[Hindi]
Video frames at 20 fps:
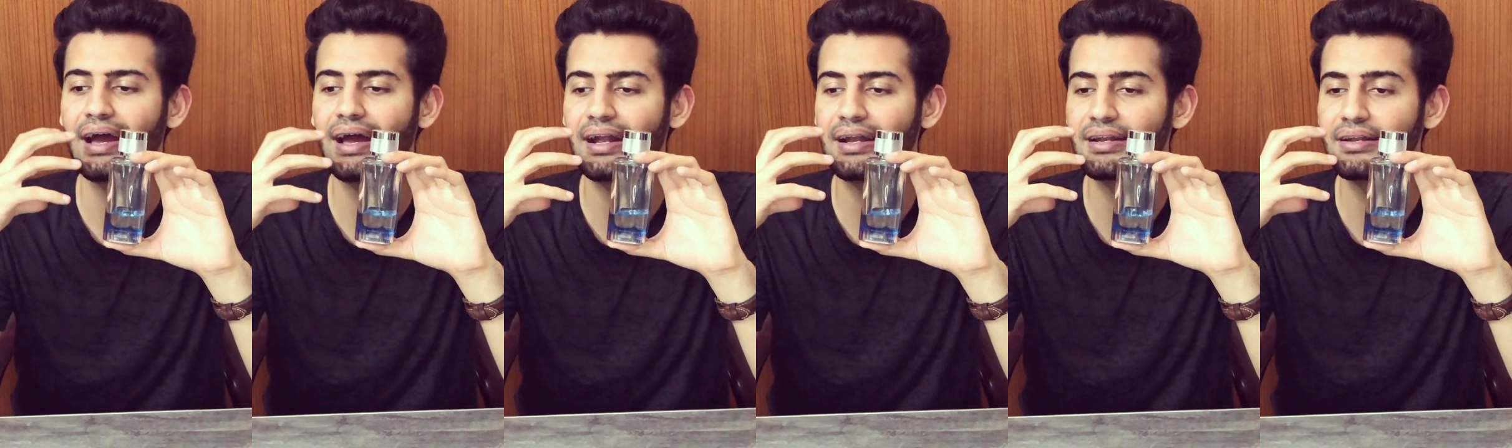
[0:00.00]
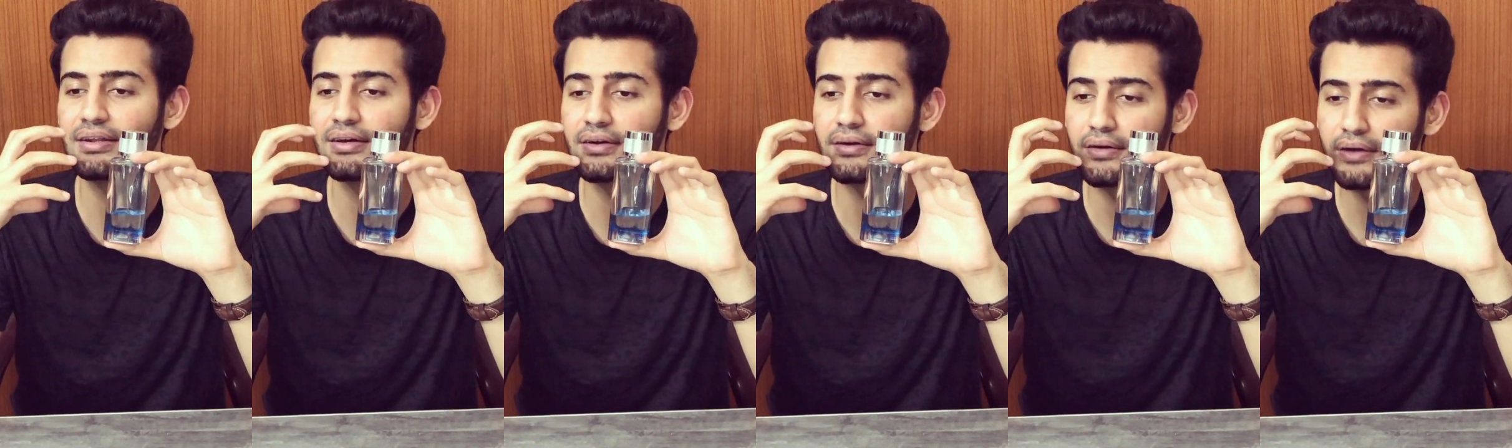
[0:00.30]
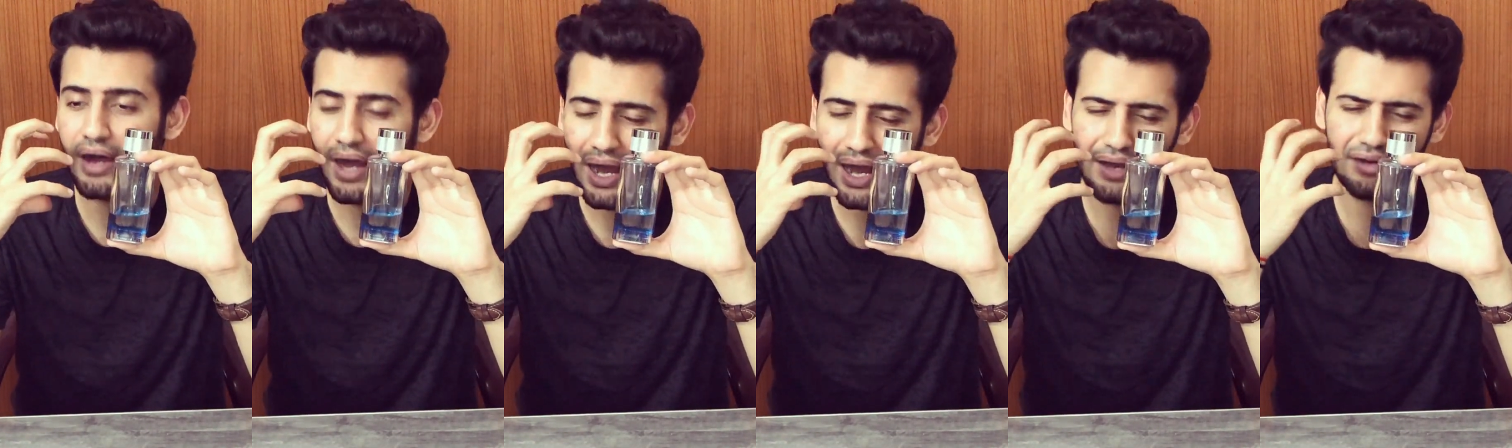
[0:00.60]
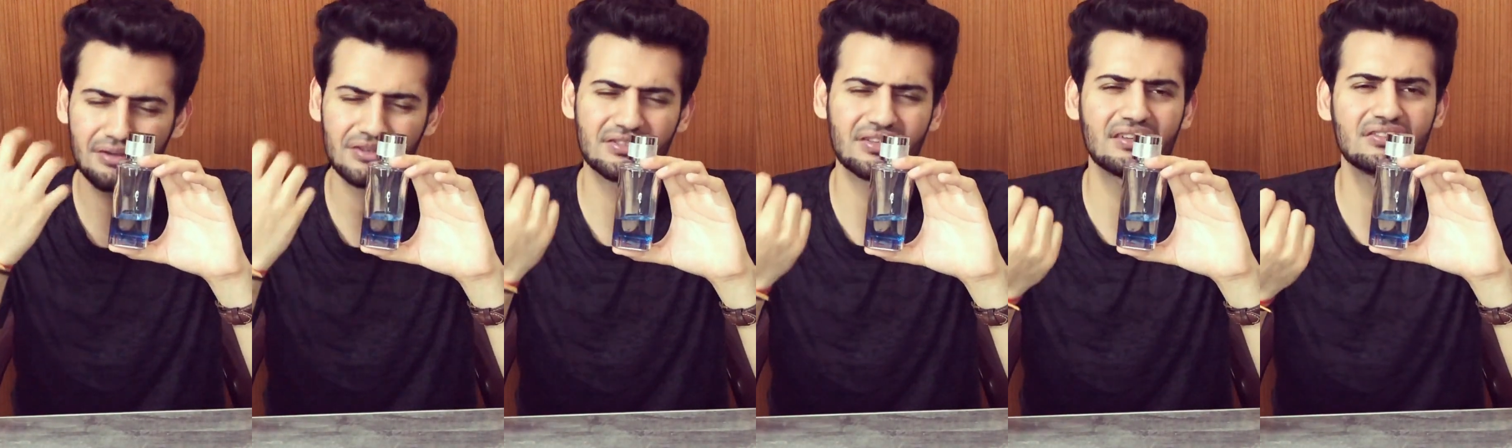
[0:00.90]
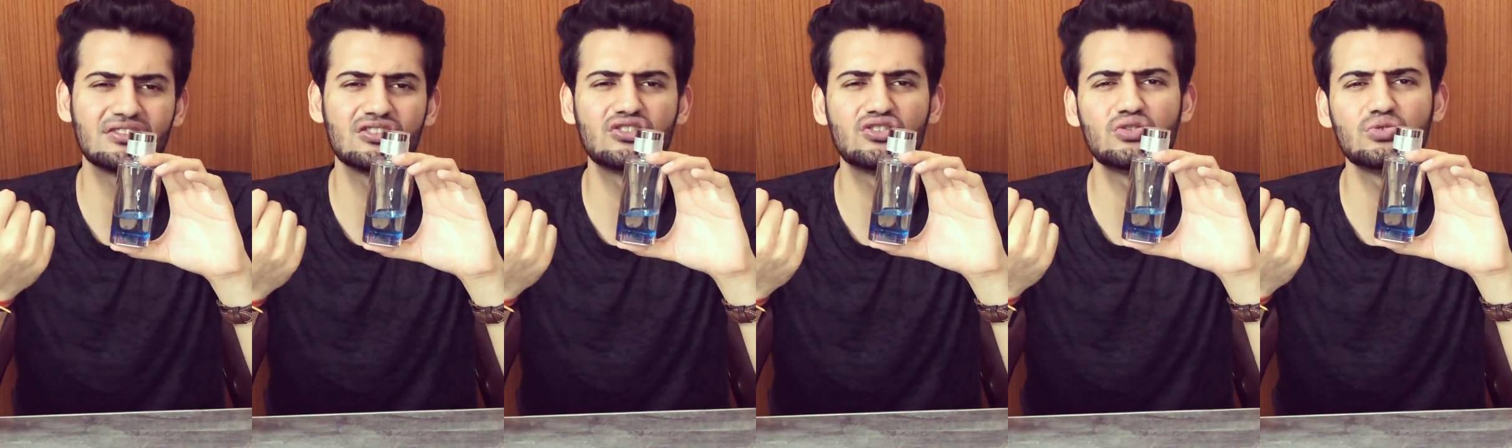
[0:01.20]
and
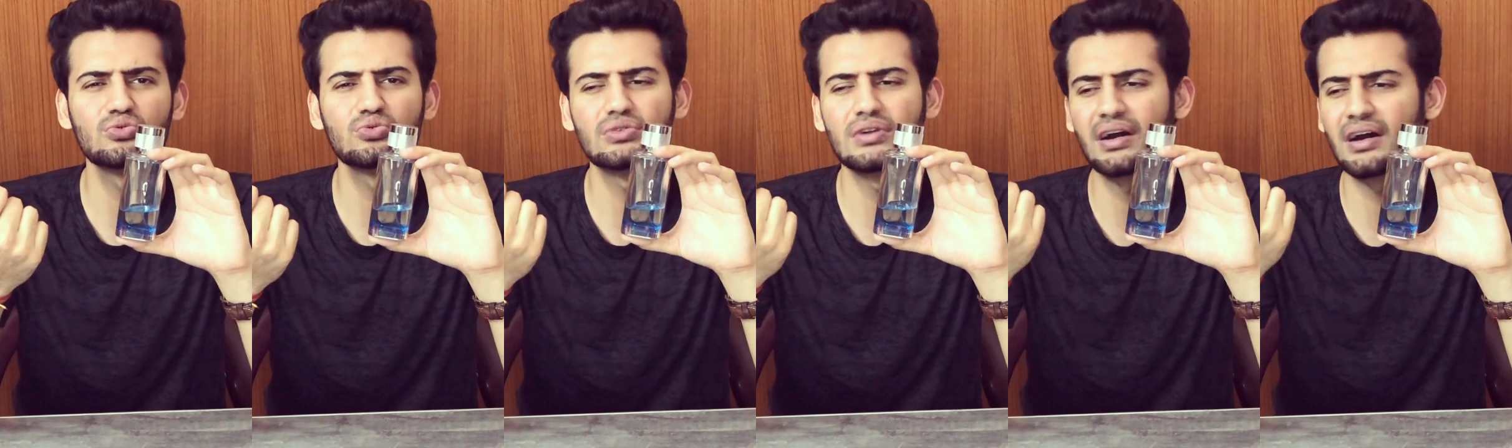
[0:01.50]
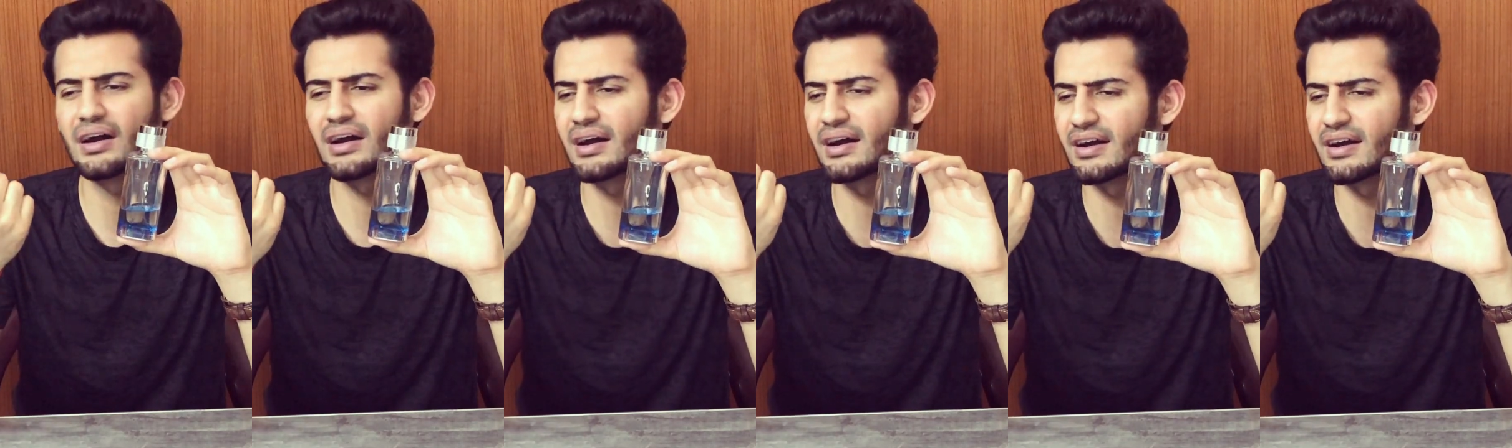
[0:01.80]
रसासी शूरा